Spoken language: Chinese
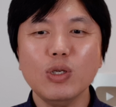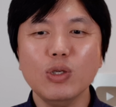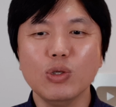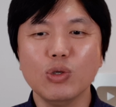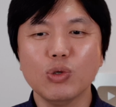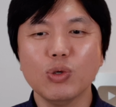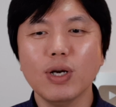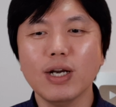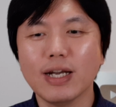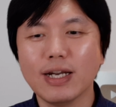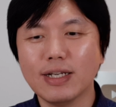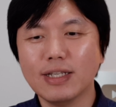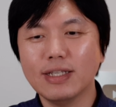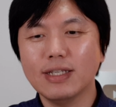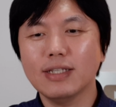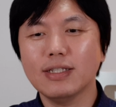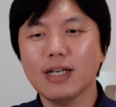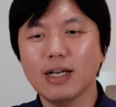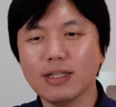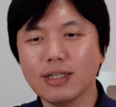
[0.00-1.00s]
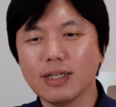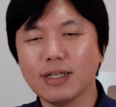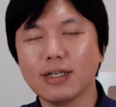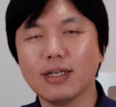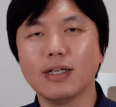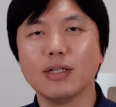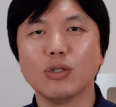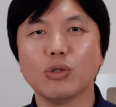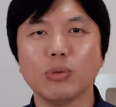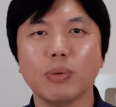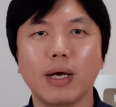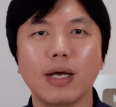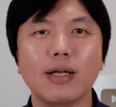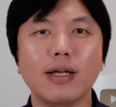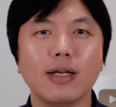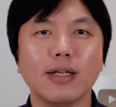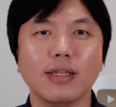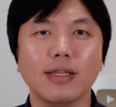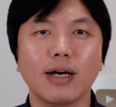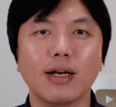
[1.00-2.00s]
你说那像那个对吧？
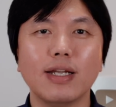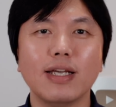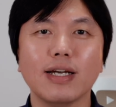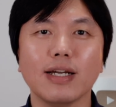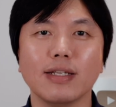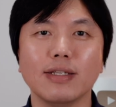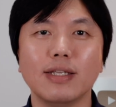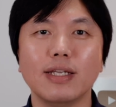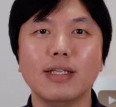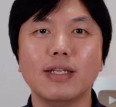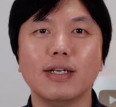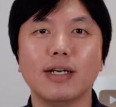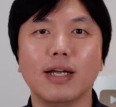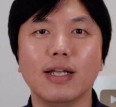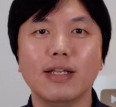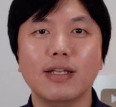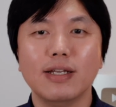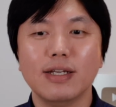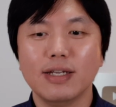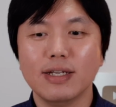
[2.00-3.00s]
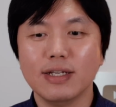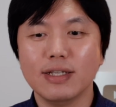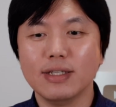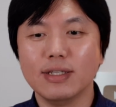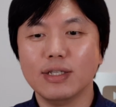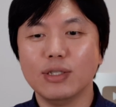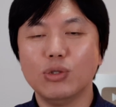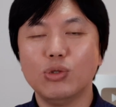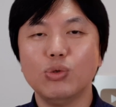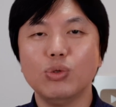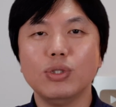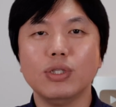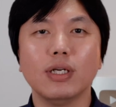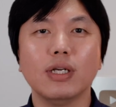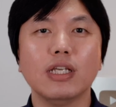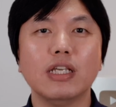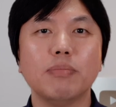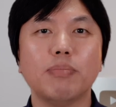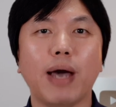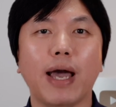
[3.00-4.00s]
能力很低的人，你聚集
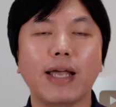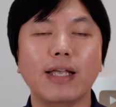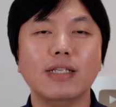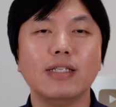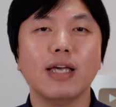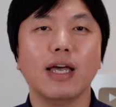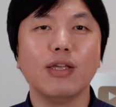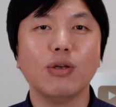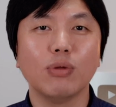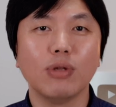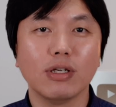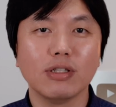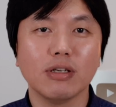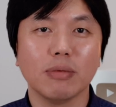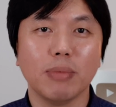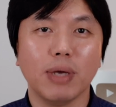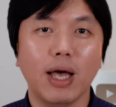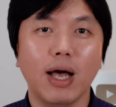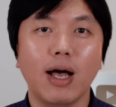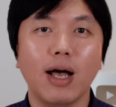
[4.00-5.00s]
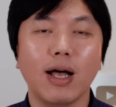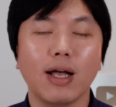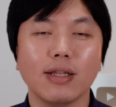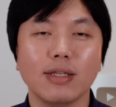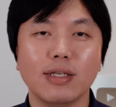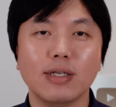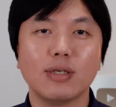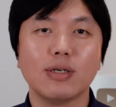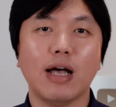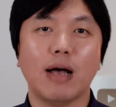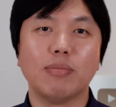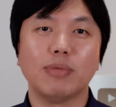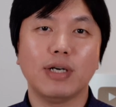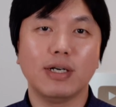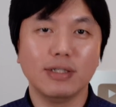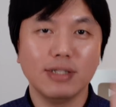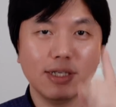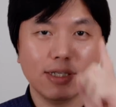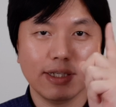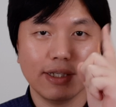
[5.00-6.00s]
了一百一千又能怎么样？你也赶不
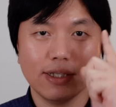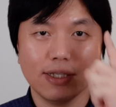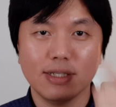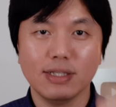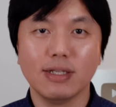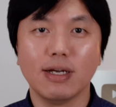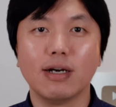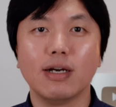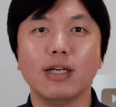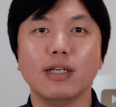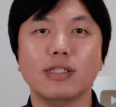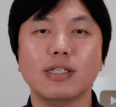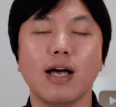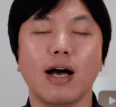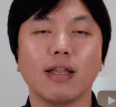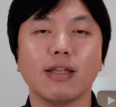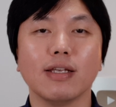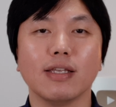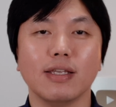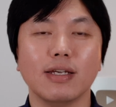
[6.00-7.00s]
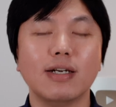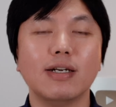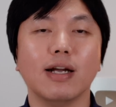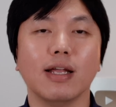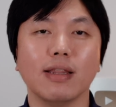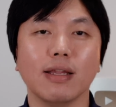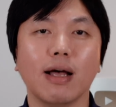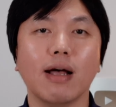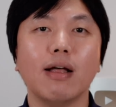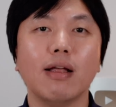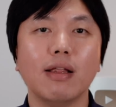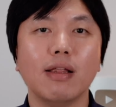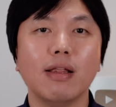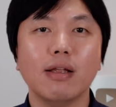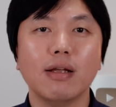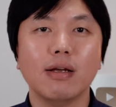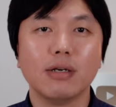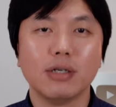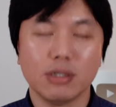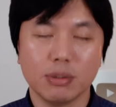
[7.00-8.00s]
上你能力强的一个人呐，
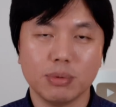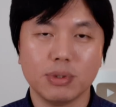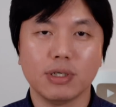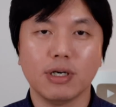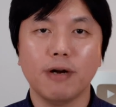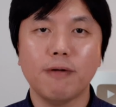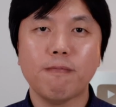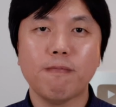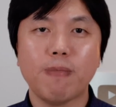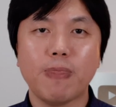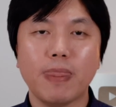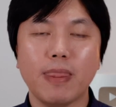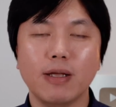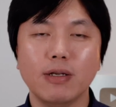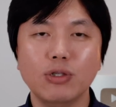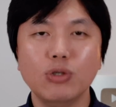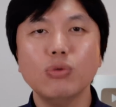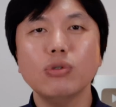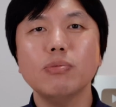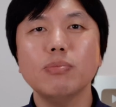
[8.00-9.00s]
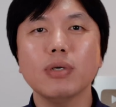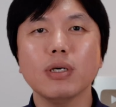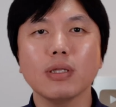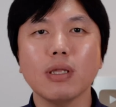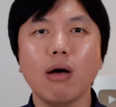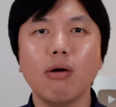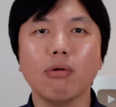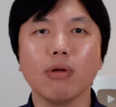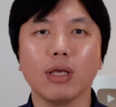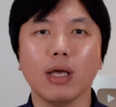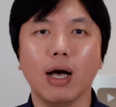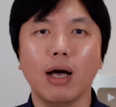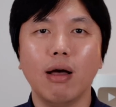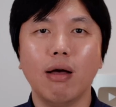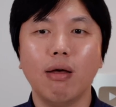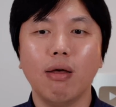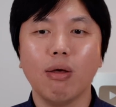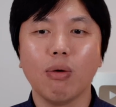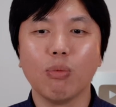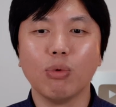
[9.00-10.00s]
是不是？就这么个道理啊。
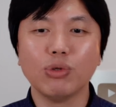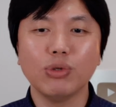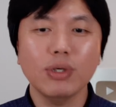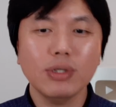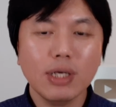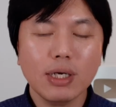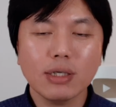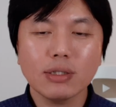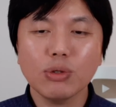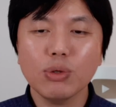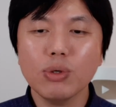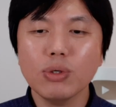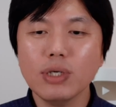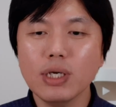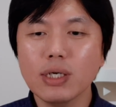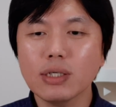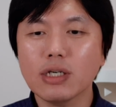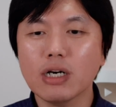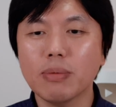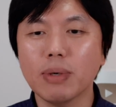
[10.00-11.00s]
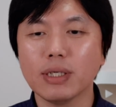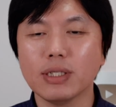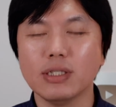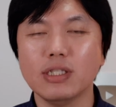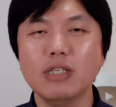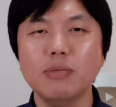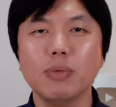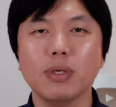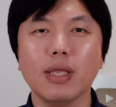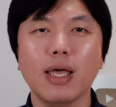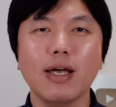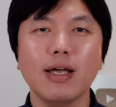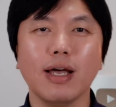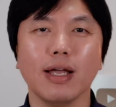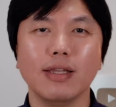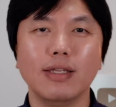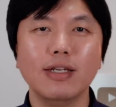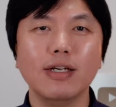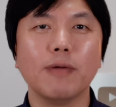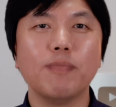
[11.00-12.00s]
我觉得这个对于这个事儿吧，习近平他
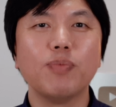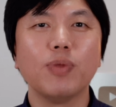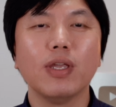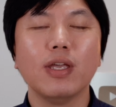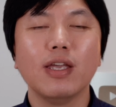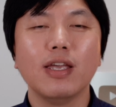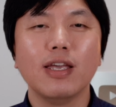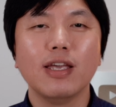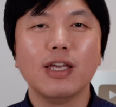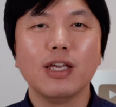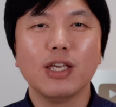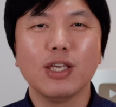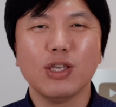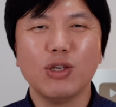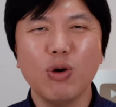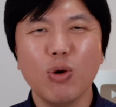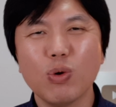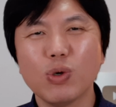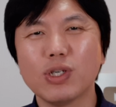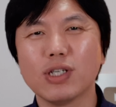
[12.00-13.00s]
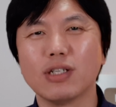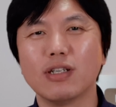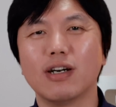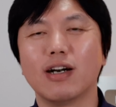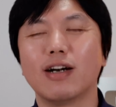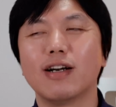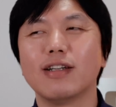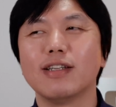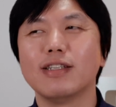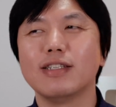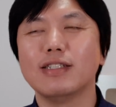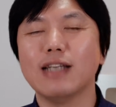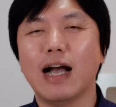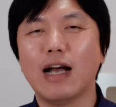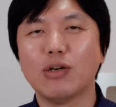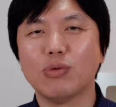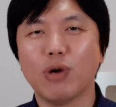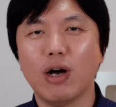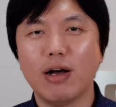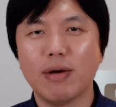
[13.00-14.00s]
肯定又是
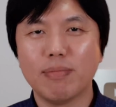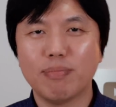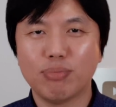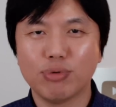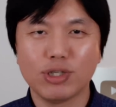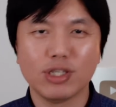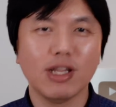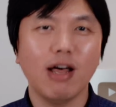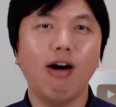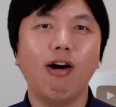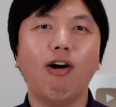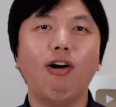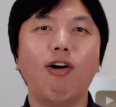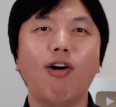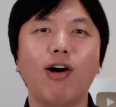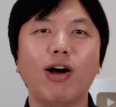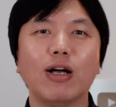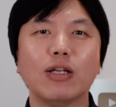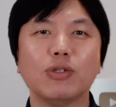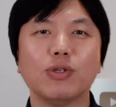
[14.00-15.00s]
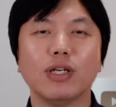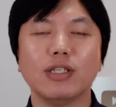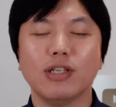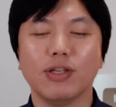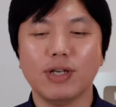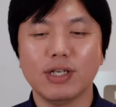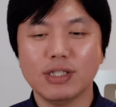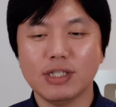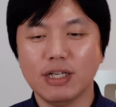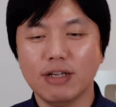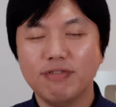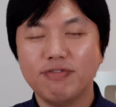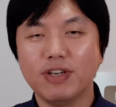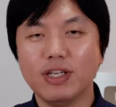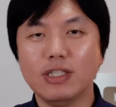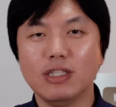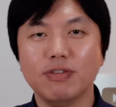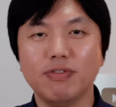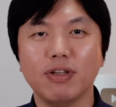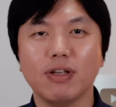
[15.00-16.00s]
假装不知道。就像前段时间
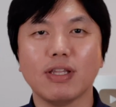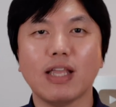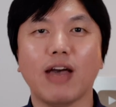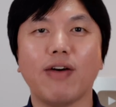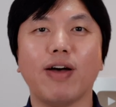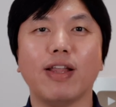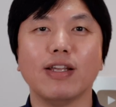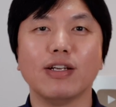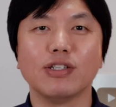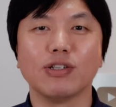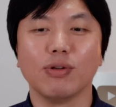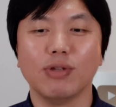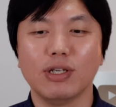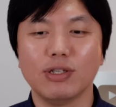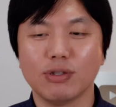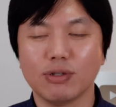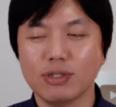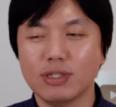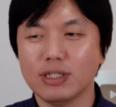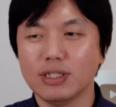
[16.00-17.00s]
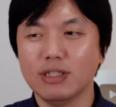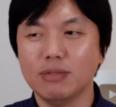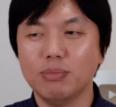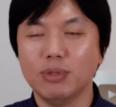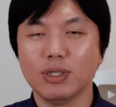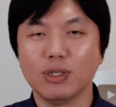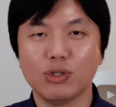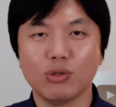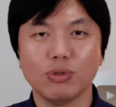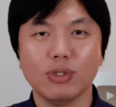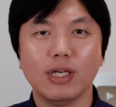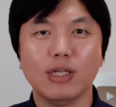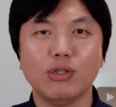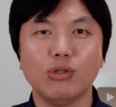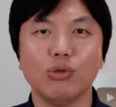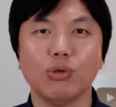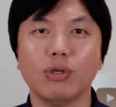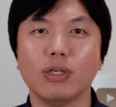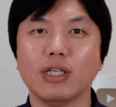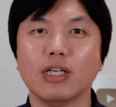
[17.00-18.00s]
飞机飞到台湾的时候，那时候习近平中间
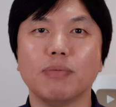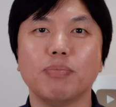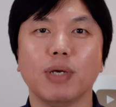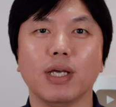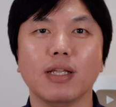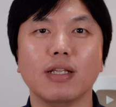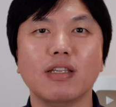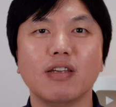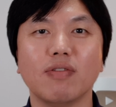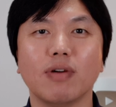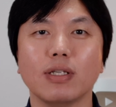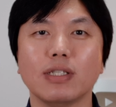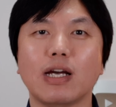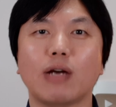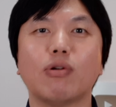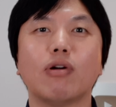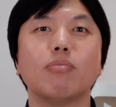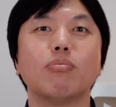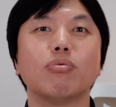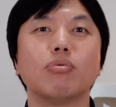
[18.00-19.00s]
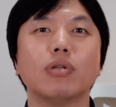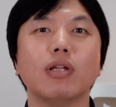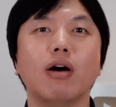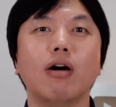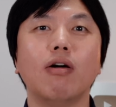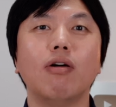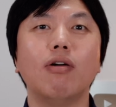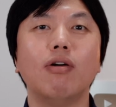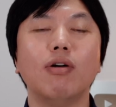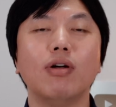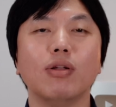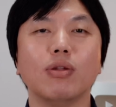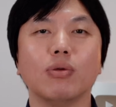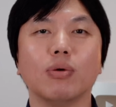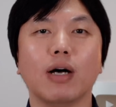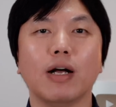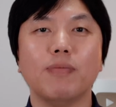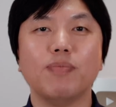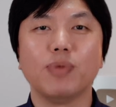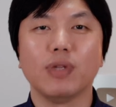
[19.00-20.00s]
去了一个别的地方，假装不知道，
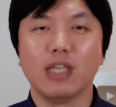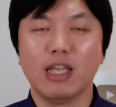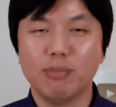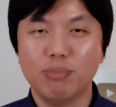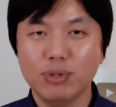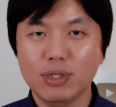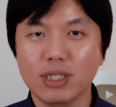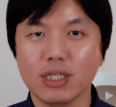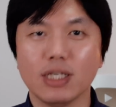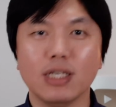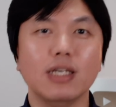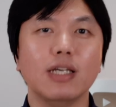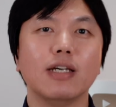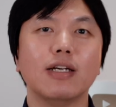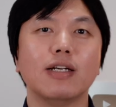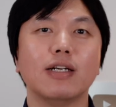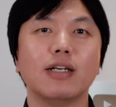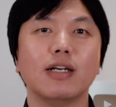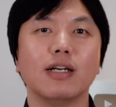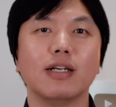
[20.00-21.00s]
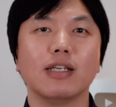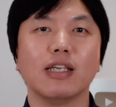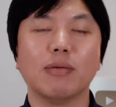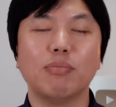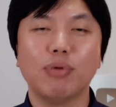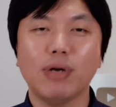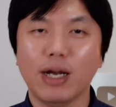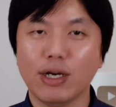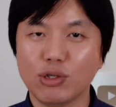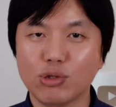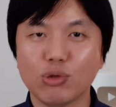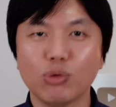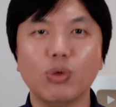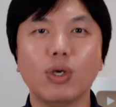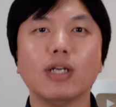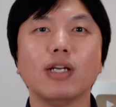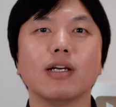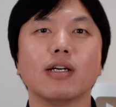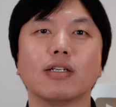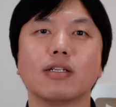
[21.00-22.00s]
对吧？也不提，也不敢
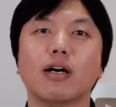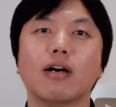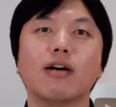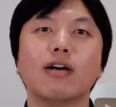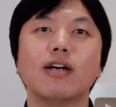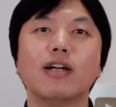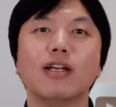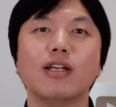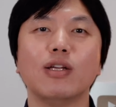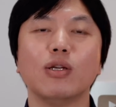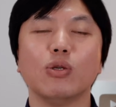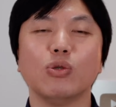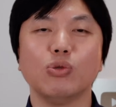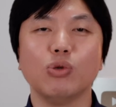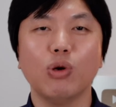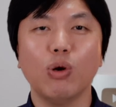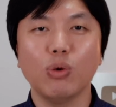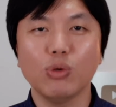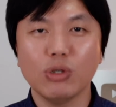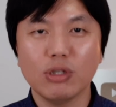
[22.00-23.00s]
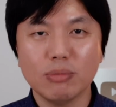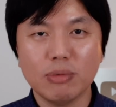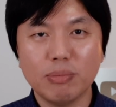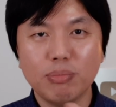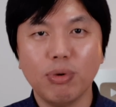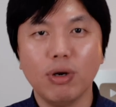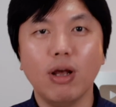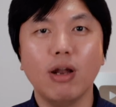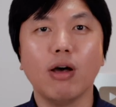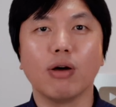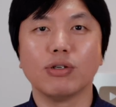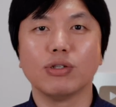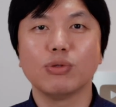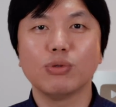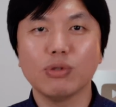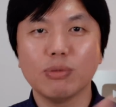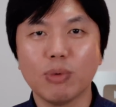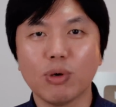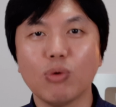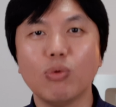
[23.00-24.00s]
说这个事儿，最后就那么不了了之，
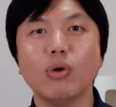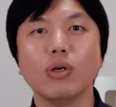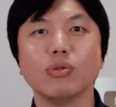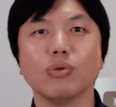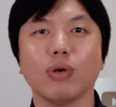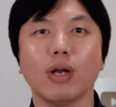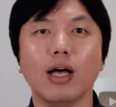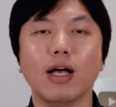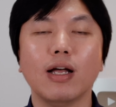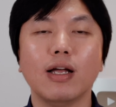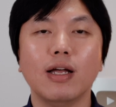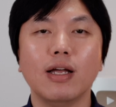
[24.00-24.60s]
就这么过去了。